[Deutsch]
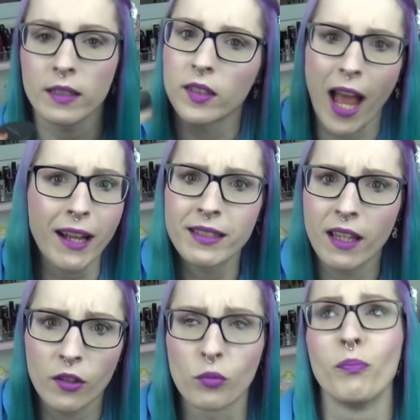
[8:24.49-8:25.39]
Ich trage
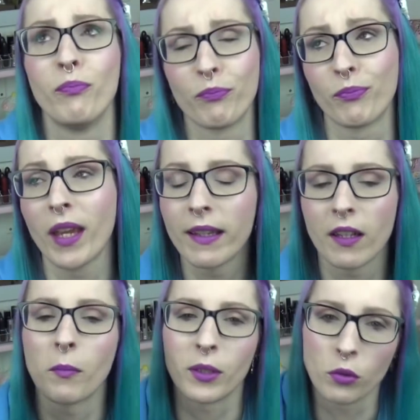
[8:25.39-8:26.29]
sie, also
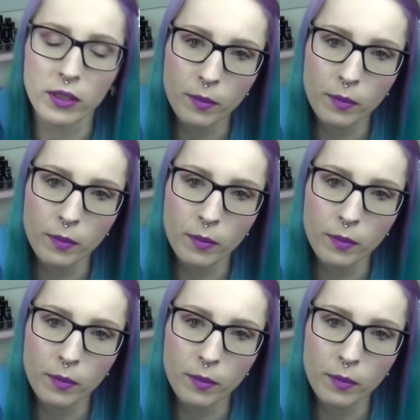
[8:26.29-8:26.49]
sagen wir mal so,